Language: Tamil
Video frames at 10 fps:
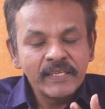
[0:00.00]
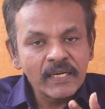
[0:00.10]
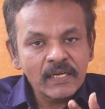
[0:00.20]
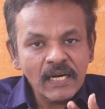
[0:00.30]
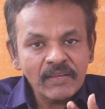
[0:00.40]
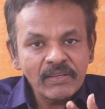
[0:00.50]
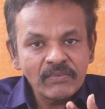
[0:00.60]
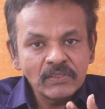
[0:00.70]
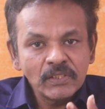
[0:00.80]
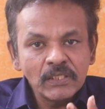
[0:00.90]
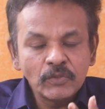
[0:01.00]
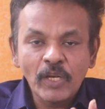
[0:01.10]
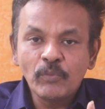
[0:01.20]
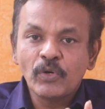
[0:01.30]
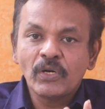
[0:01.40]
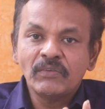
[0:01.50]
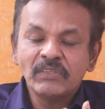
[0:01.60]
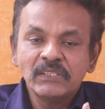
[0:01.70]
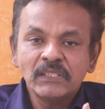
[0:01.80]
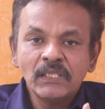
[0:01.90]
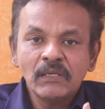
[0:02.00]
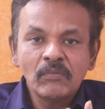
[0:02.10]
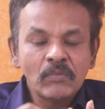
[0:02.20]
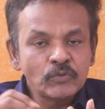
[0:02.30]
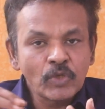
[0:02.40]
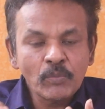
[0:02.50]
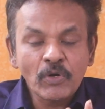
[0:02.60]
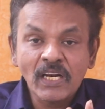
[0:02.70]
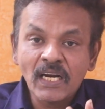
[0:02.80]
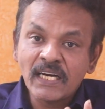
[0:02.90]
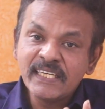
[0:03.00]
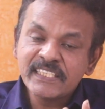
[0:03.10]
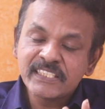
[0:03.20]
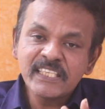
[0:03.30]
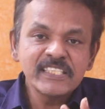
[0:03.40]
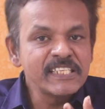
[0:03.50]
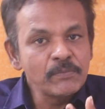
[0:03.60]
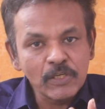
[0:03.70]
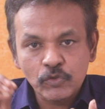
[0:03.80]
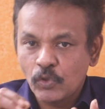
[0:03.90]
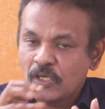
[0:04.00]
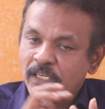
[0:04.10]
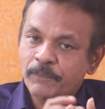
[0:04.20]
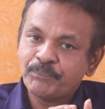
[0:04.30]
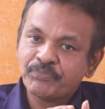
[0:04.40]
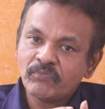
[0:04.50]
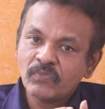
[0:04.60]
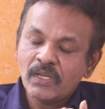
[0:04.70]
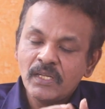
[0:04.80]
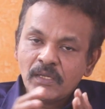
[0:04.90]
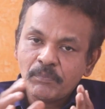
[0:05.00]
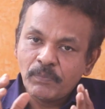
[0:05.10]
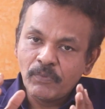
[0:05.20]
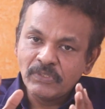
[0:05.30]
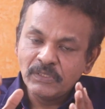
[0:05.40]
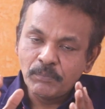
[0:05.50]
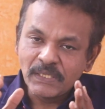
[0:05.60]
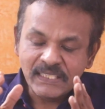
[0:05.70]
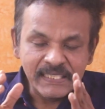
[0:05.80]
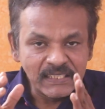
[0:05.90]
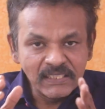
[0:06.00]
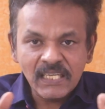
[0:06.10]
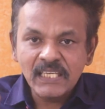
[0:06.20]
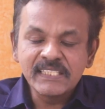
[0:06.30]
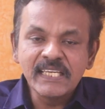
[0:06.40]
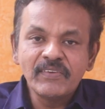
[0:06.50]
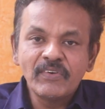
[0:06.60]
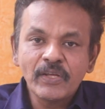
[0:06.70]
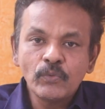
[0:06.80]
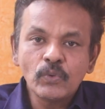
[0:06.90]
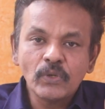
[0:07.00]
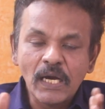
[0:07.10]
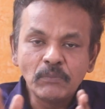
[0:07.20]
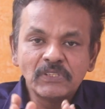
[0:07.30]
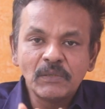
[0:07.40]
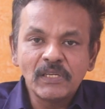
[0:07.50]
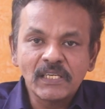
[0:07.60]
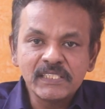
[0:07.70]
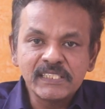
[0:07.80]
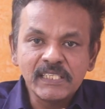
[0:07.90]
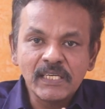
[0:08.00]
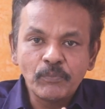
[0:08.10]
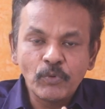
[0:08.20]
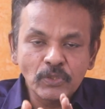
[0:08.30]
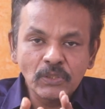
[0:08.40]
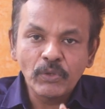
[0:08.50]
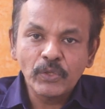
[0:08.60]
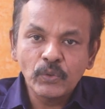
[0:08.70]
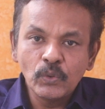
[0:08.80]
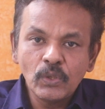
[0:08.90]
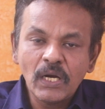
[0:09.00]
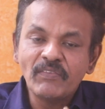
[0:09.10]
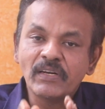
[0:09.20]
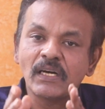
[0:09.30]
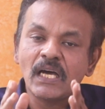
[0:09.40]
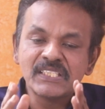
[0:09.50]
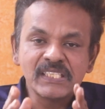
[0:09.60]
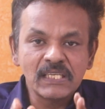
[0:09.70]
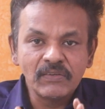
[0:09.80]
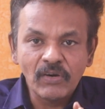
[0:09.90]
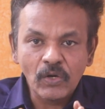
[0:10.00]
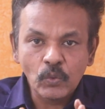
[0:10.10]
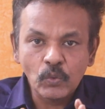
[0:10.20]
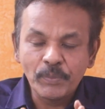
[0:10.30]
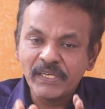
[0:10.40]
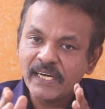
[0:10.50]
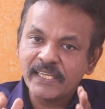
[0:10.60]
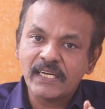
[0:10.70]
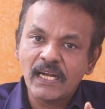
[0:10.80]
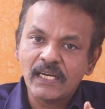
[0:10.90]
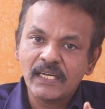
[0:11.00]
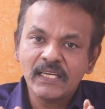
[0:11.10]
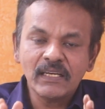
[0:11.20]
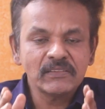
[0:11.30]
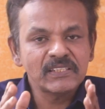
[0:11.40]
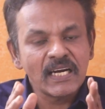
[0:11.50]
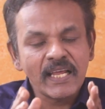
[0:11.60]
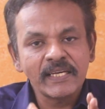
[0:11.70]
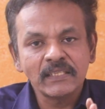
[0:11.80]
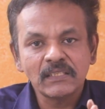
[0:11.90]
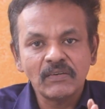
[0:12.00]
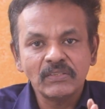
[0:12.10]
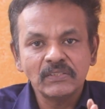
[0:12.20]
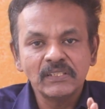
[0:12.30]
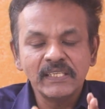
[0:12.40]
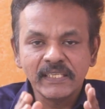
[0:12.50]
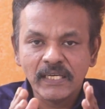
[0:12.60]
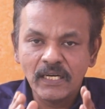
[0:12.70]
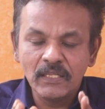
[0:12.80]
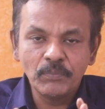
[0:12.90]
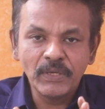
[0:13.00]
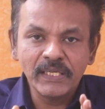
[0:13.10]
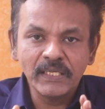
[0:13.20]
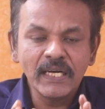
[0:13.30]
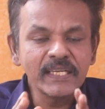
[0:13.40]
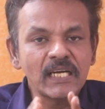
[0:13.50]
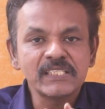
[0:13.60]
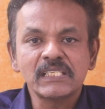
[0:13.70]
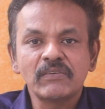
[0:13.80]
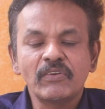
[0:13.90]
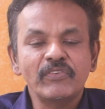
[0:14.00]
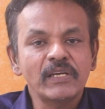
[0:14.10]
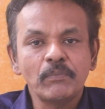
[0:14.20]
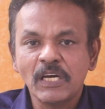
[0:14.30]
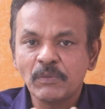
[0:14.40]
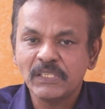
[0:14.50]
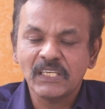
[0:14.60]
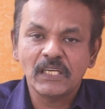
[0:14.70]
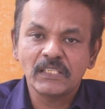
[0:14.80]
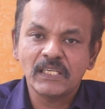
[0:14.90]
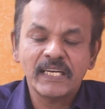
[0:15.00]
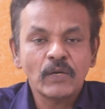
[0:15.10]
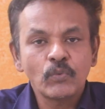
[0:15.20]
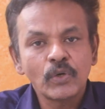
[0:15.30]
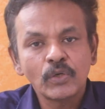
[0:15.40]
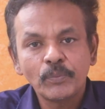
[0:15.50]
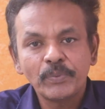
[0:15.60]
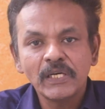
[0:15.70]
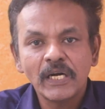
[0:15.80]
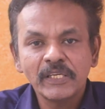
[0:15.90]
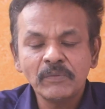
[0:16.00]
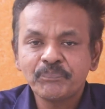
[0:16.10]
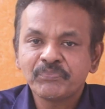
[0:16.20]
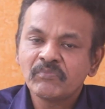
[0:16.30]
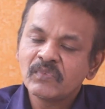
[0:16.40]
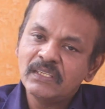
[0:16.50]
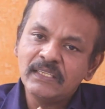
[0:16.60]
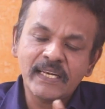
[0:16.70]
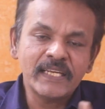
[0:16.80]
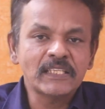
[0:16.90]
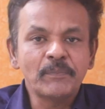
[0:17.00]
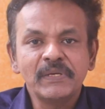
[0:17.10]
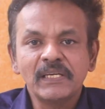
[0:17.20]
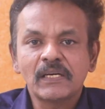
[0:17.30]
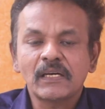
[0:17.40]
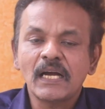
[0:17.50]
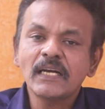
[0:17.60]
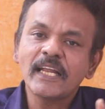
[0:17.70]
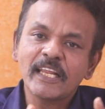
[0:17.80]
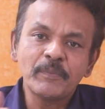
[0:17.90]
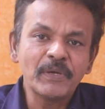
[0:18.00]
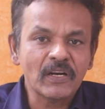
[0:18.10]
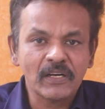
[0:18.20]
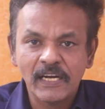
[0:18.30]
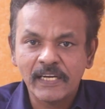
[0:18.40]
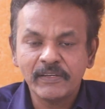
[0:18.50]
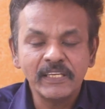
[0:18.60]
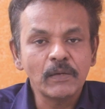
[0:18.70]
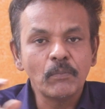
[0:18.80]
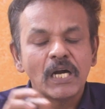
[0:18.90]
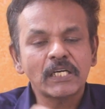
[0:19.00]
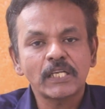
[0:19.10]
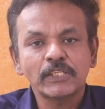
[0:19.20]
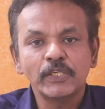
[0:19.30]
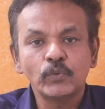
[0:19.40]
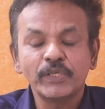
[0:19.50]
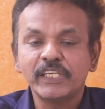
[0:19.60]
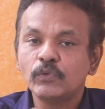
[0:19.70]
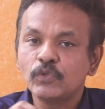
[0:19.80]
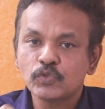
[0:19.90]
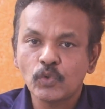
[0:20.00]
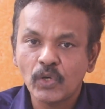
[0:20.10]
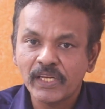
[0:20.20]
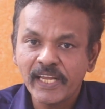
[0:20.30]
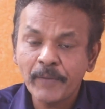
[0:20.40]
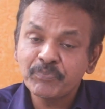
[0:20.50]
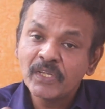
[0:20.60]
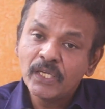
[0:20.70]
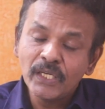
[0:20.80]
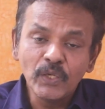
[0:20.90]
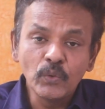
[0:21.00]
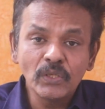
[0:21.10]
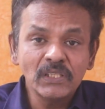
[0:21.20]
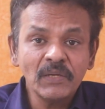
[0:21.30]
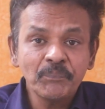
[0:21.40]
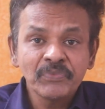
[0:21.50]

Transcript: ஏற்கனவே வந்து துரைமுருகன் வந்து துரைமுருகனை நான் கண்டிச்சிட்டேன்னு சீமான்னு சொல்கிறாரு இப்போ வந்து மற்ற எந்த கட்சியை விடவும் நாம் தமிழர் கட்சியை பொறுத்த வரைக்கும் அவர்கள் ஆட்சிக்கு வரணும் அப்படின்னு நினைக்கிறாங்க ஜனநாயகத்தில் வந்து நீங்கள் நல்லது பண்ணீங்கன்னா நீங்கள் ஆட்சிக்கு வருவீங்க மாறுபட்ட கருத்தில் ஏன்னா உங்களுக்கு பின்னாடியும் நிறைய தம்பிகள் இருக்காங்க நிறைய பேர் இருக்காங்க நீங்கள் மாற்றத்தை நோக்கின்னு ஒன்று சொல்கிறீங்க இன்னொன்று